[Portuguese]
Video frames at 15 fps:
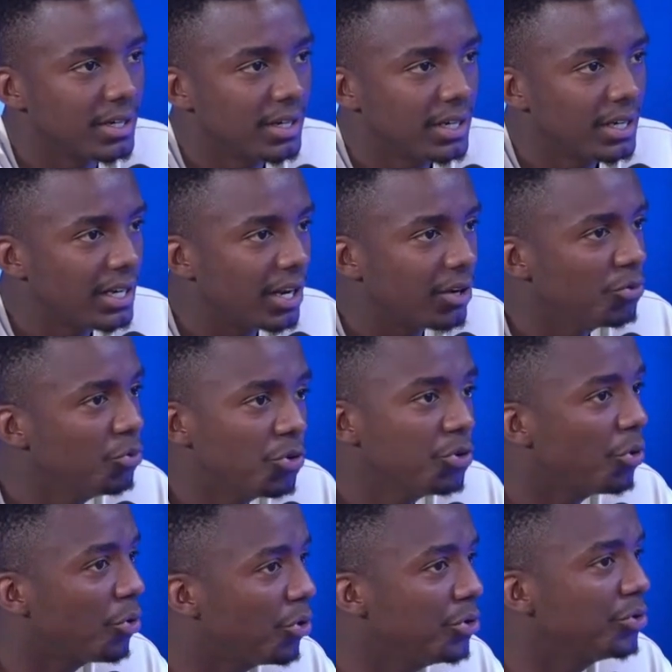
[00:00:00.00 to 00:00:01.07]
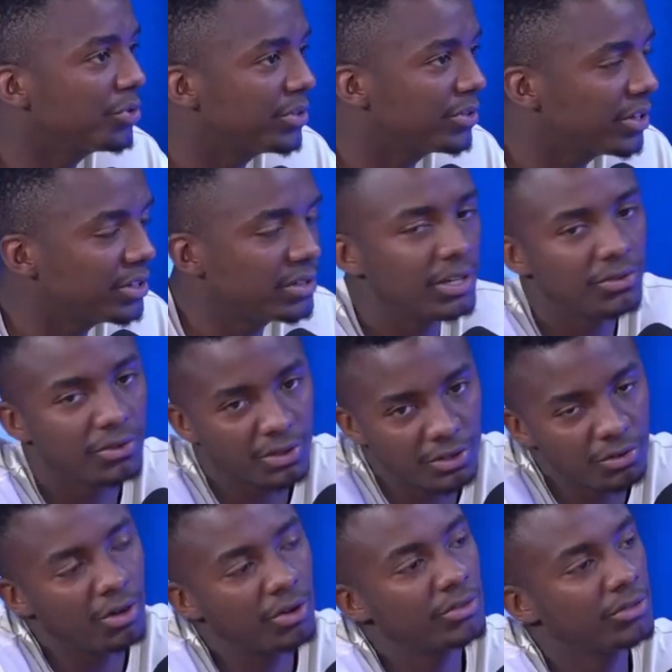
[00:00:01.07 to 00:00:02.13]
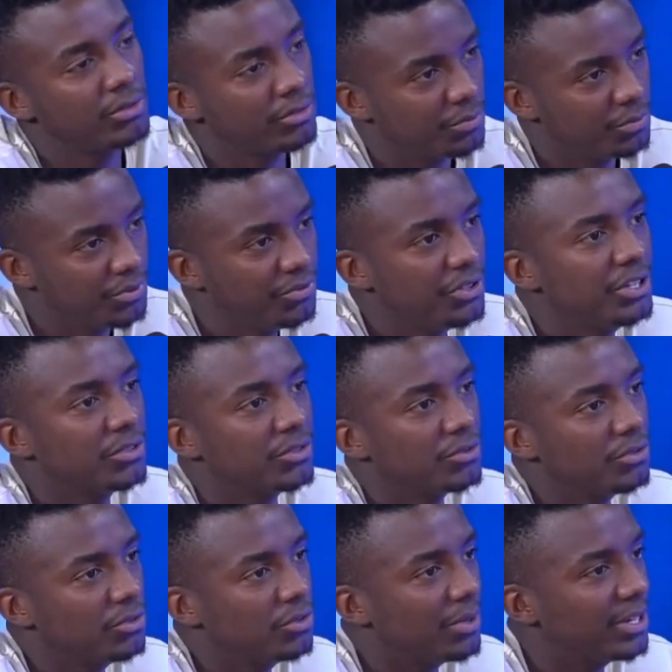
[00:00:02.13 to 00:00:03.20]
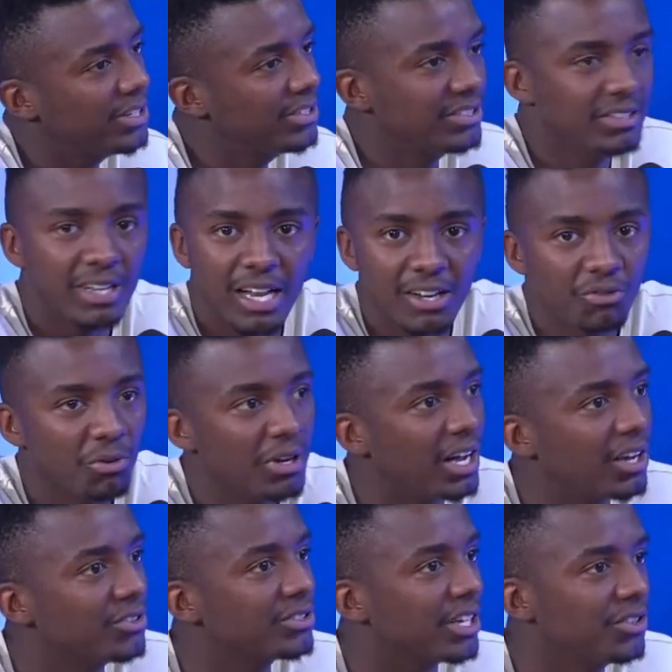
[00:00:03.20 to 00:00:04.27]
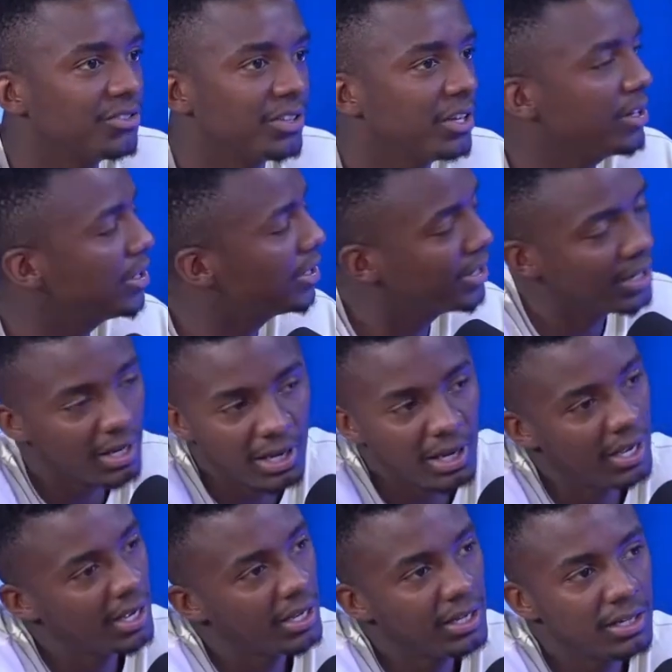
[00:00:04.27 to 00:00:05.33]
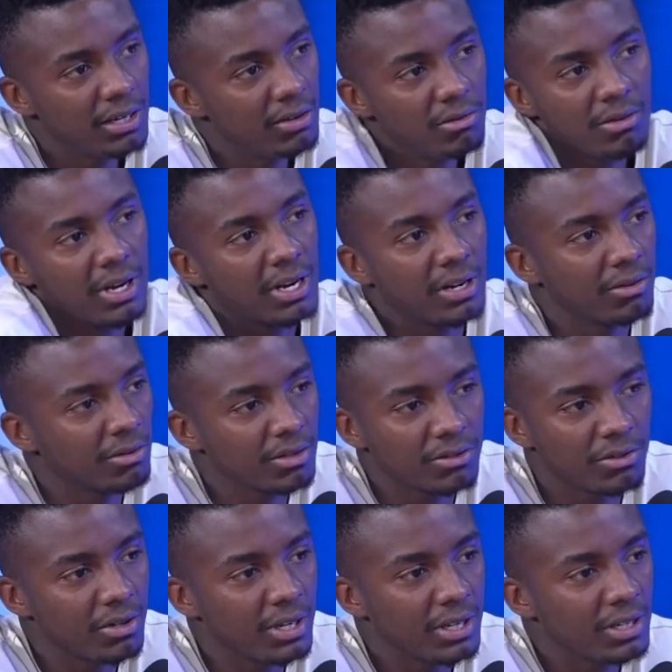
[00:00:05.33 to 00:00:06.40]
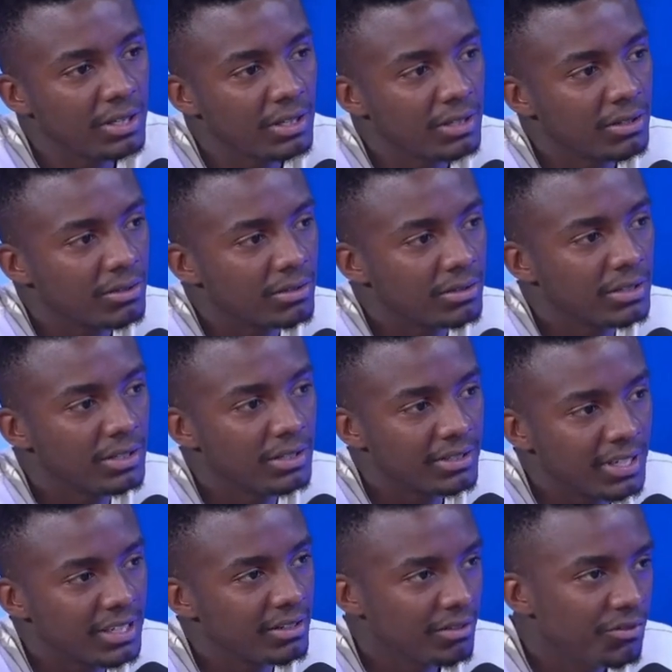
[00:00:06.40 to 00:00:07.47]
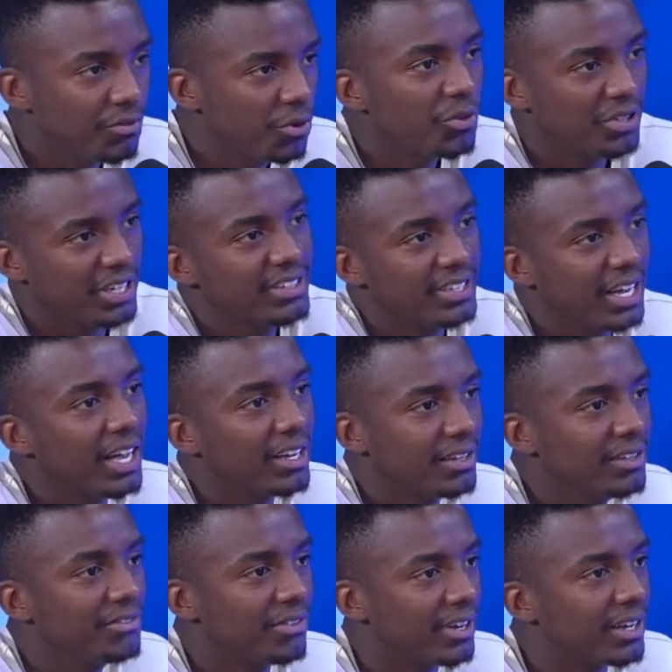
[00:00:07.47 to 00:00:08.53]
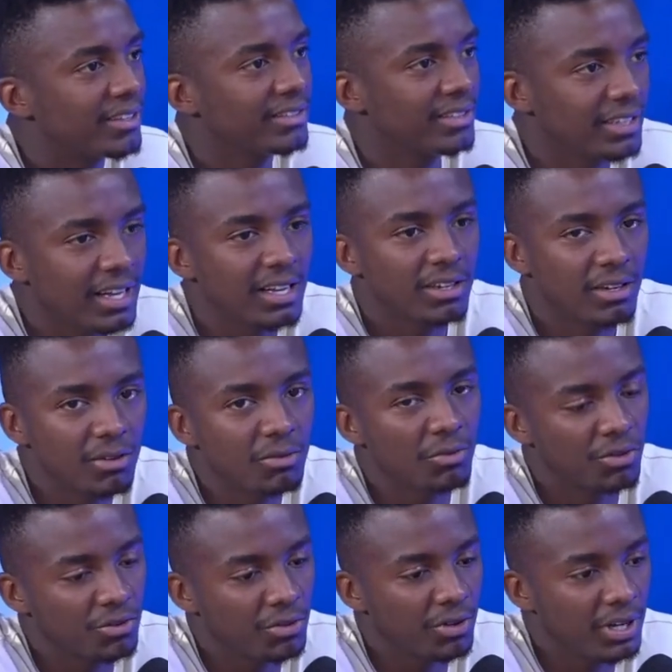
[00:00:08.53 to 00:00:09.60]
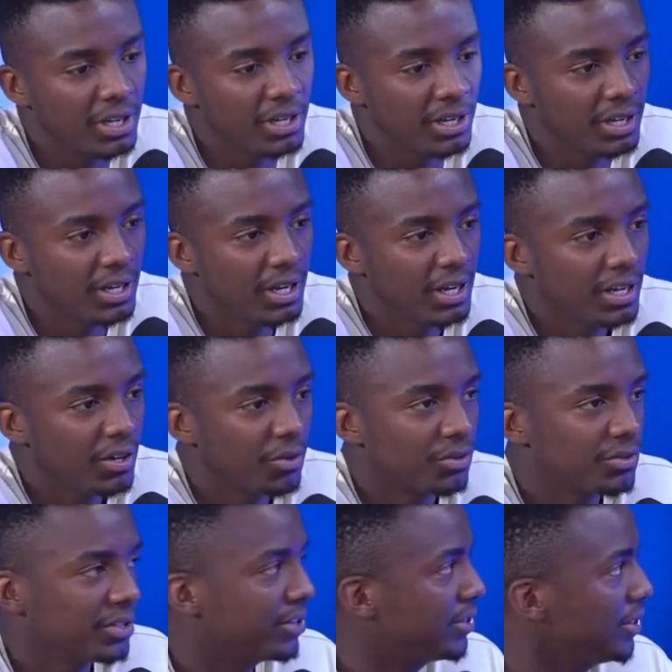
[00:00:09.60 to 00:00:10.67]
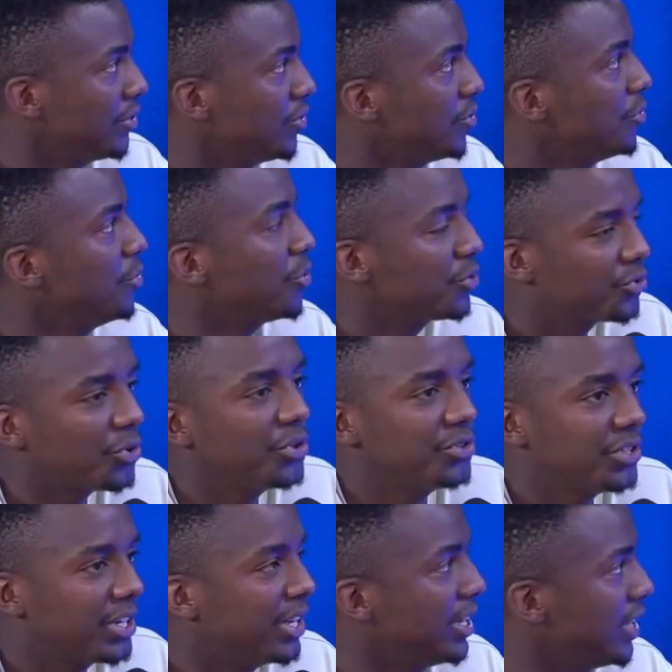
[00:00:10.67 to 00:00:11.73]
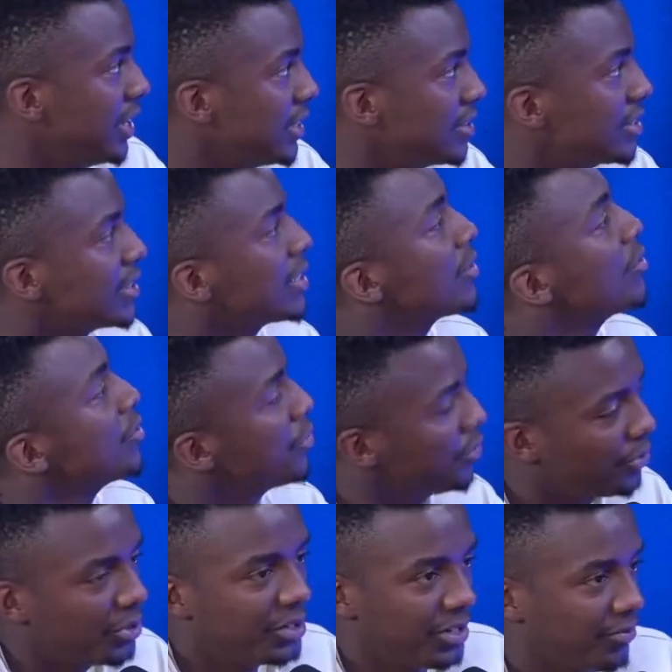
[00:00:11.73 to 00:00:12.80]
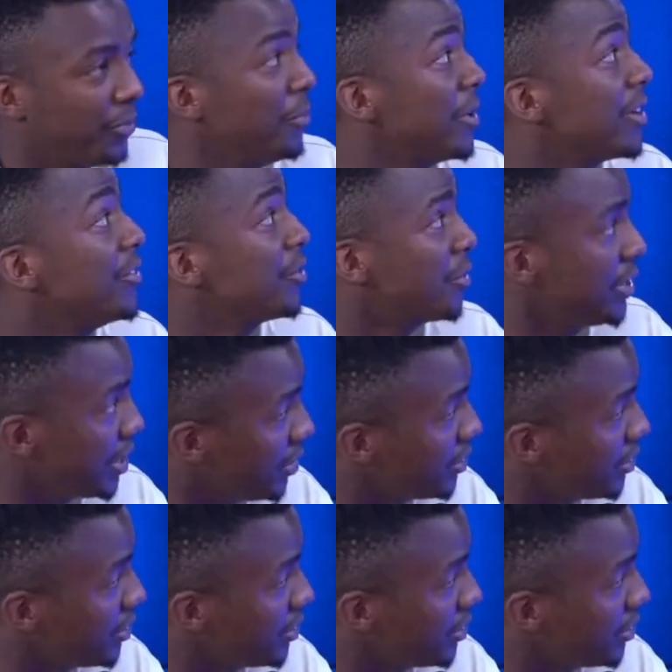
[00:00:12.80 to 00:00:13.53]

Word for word: E lá nunca jogou no Dos Santos. Ah, joguei jogos do Sub-20, tudo, mas lá jogar o estádio cheio. Não, cara, nunca joguei. Então, assim, chate... fico chateado em falar assim, ah, não, nunca joguei. Ou seja, assim, um dos meus sonhos de criança, quando foi a primeira vez que eu entrei no